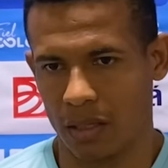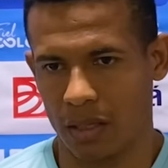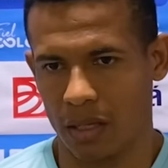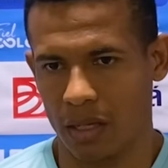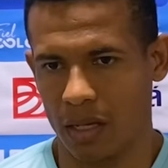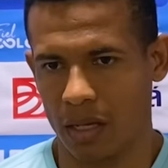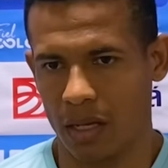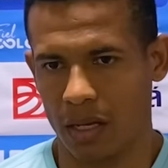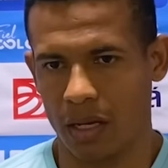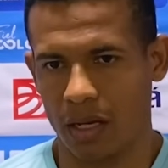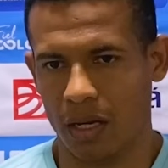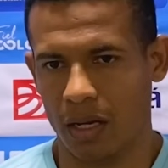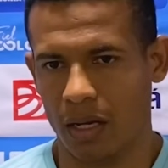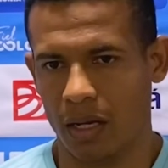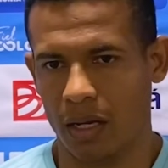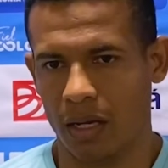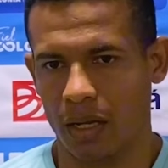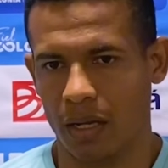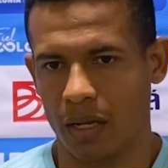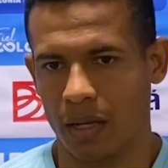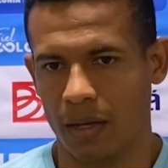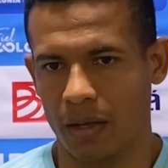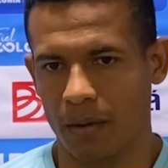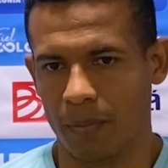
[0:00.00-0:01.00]

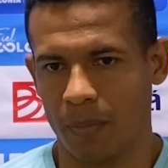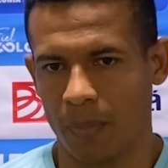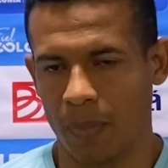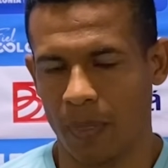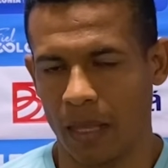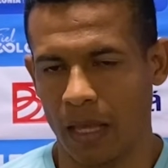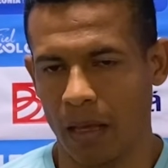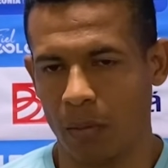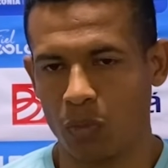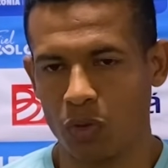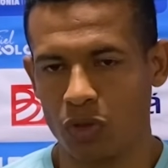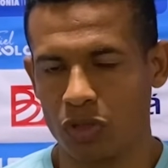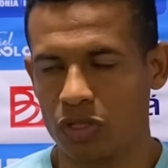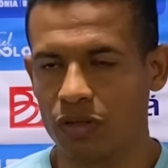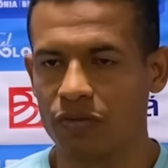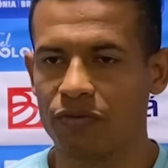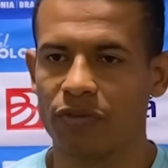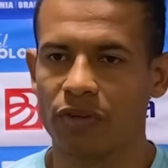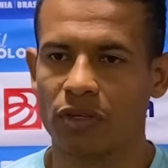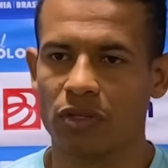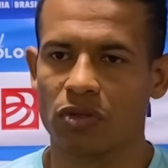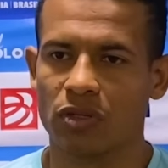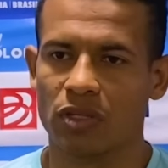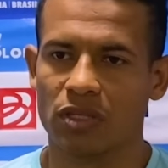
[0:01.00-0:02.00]
É, é muito
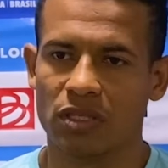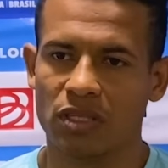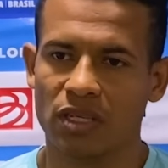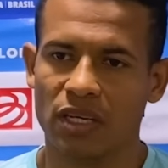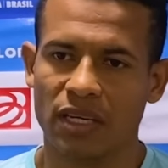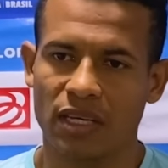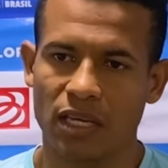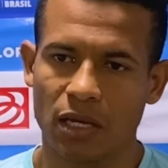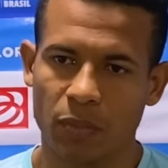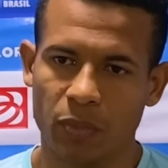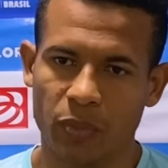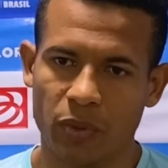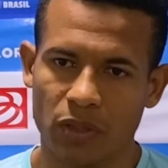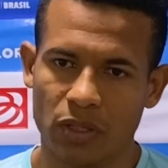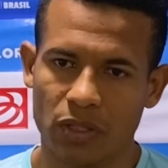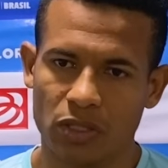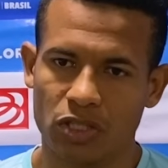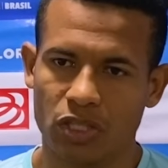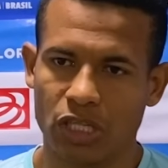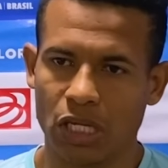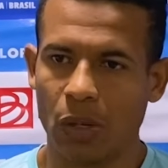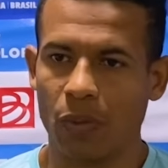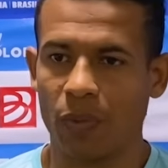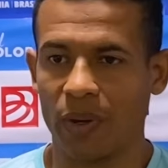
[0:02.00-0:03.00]
difícil as
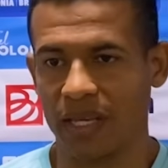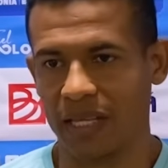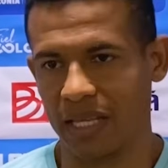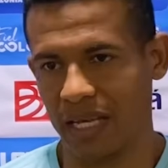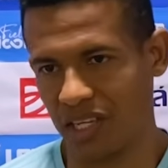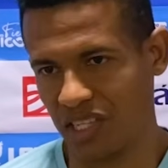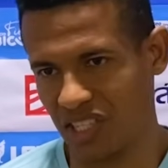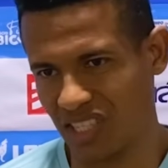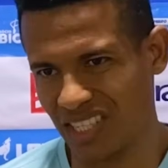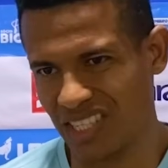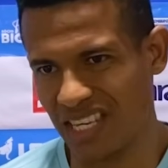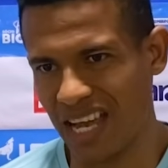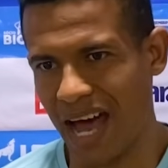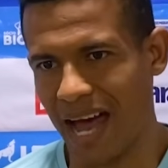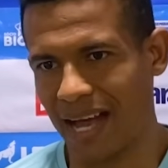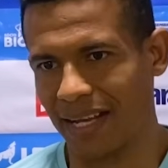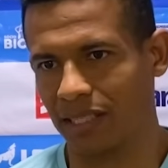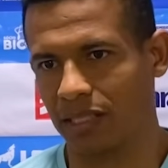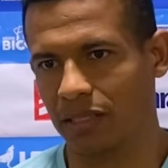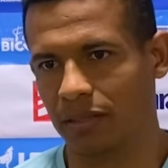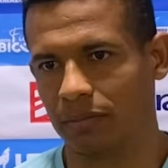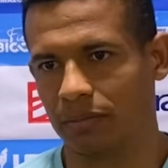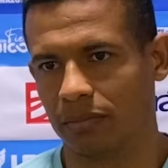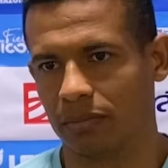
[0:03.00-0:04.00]
equipes ter uma identidade